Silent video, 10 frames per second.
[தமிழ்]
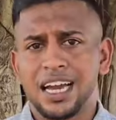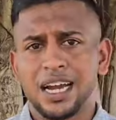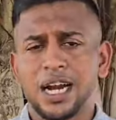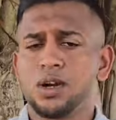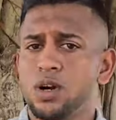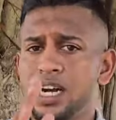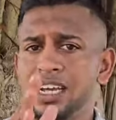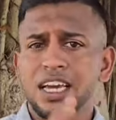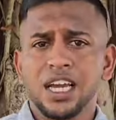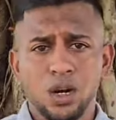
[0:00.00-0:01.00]
நான்
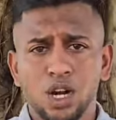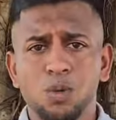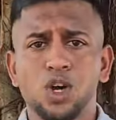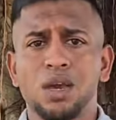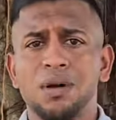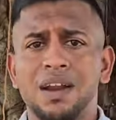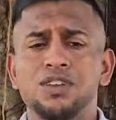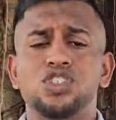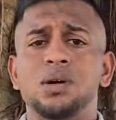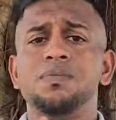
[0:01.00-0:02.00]
கேட்டுக்கொள்கிறேன் இன்னொரு முக்கியமான
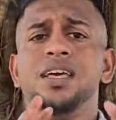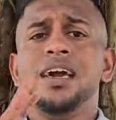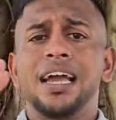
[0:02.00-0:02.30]
விஷயம்